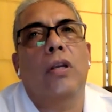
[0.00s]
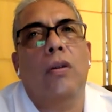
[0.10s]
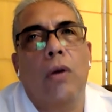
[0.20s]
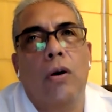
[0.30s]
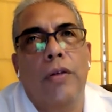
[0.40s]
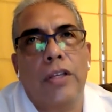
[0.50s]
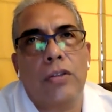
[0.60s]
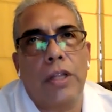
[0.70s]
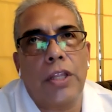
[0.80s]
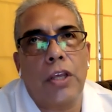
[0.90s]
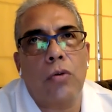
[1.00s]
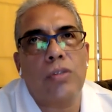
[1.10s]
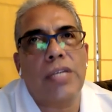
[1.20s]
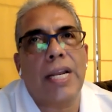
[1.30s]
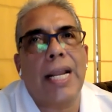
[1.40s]
Y luego de eso el niño
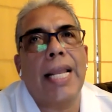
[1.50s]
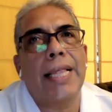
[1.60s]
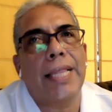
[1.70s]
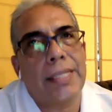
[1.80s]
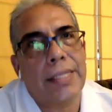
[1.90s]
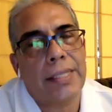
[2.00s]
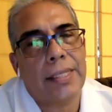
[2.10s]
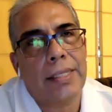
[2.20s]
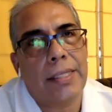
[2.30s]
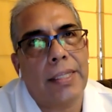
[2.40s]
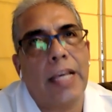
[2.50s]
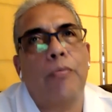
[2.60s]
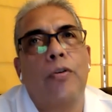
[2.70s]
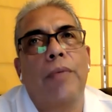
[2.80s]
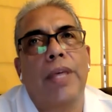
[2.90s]
usará lentes de
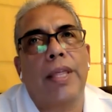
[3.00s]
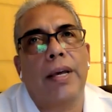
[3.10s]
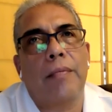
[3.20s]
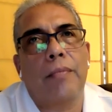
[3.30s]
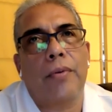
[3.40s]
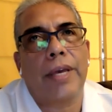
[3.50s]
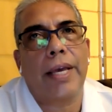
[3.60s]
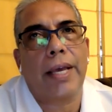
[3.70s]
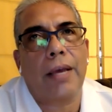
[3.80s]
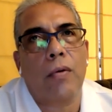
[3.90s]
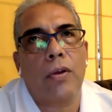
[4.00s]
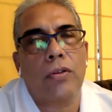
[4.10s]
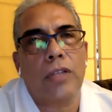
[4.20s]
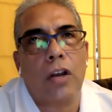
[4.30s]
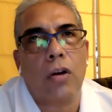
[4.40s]
por vida, porque cuando
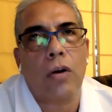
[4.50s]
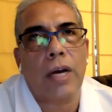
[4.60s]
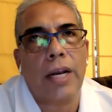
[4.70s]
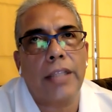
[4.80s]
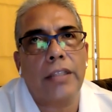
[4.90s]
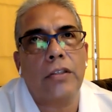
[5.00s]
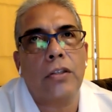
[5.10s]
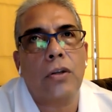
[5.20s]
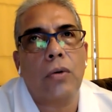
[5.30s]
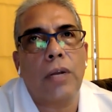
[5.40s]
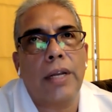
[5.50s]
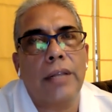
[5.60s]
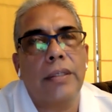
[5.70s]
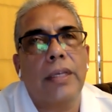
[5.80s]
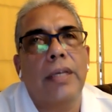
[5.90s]
se le colocan lentes intraoculares
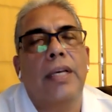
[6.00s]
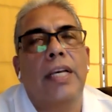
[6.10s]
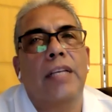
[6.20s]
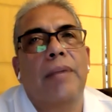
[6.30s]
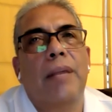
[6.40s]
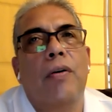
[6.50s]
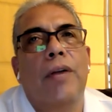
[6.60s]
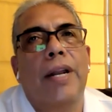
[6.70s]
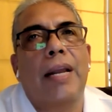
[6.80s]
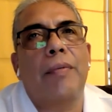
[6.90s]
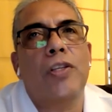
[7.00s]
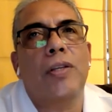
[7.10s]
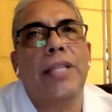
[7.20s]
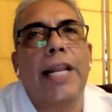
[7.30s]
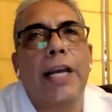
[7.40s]
es para mejorar la visión
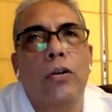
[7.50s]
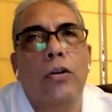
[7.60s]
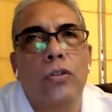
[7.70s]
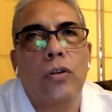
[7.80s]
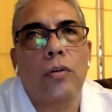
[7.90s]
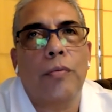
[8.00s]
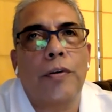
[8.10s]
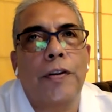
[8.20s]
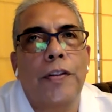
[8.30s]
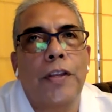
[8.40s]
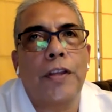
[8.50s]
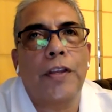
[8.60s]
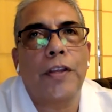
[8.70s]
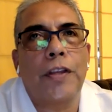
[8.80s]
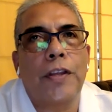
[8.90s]
de lejos, pero el
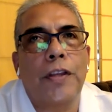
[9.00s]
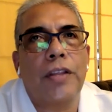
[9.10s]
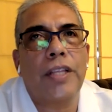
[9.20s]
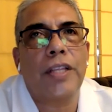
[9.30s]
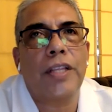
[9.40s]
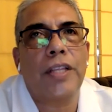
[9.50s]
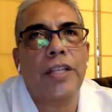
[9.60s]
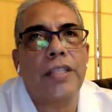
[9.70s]
niño